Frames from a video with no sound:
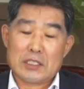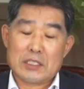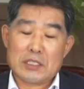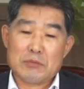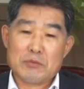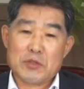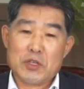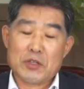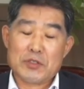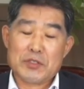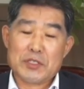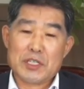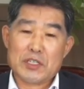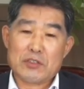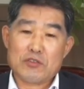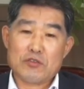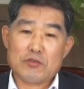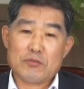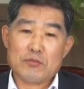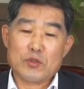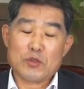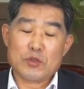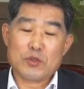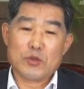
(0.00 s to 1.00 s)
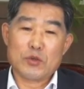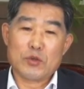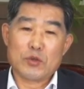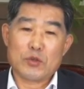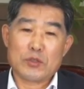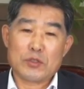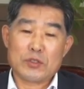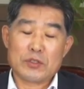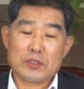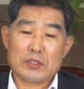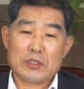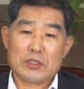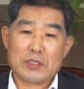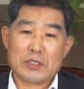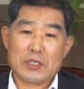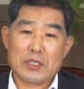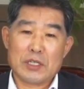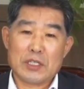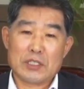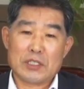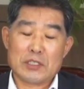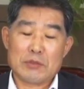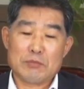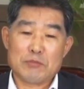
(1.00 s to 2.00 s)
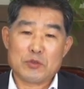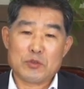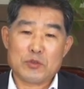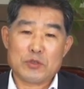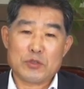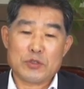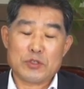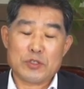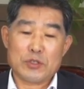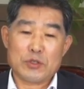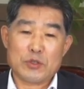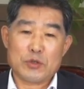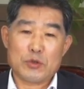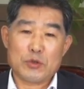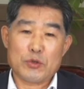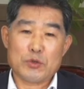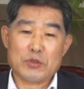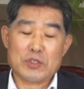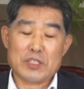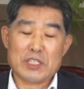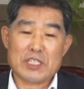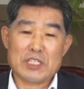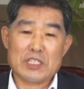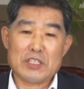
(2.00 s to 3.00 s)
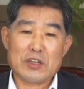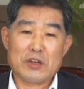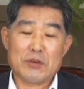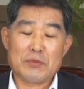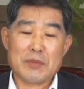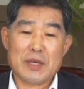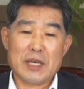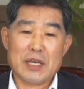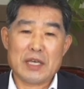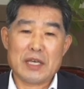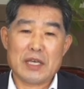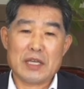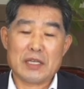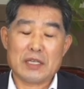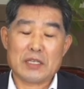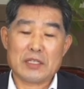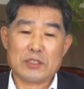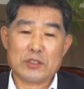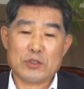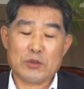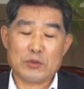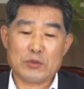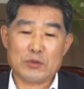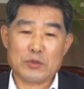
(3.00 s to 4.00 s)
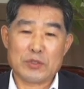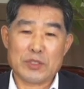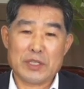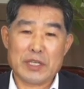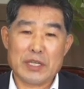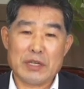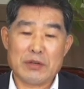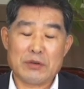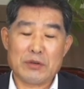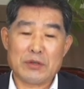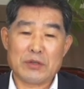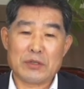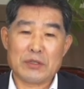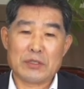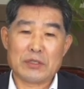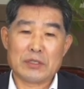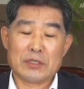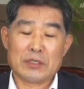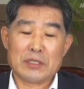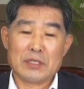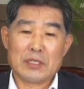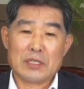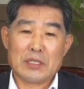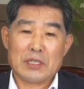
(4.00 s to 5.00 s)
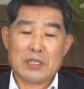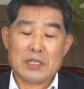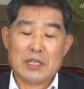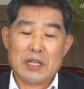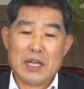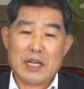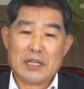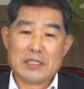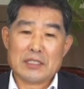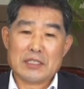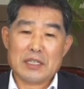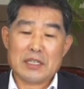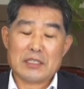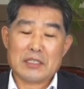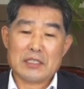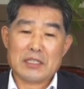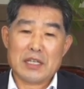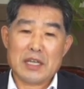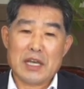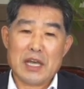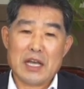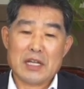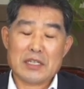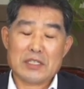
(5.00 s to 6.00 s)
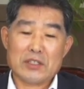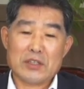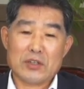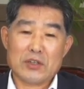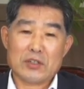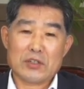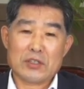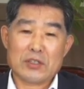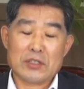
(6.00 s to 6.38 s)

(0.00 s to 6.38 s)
지금 현재 충북교육은 진보주의 교육 이념에 경도되고 학생들의 학력이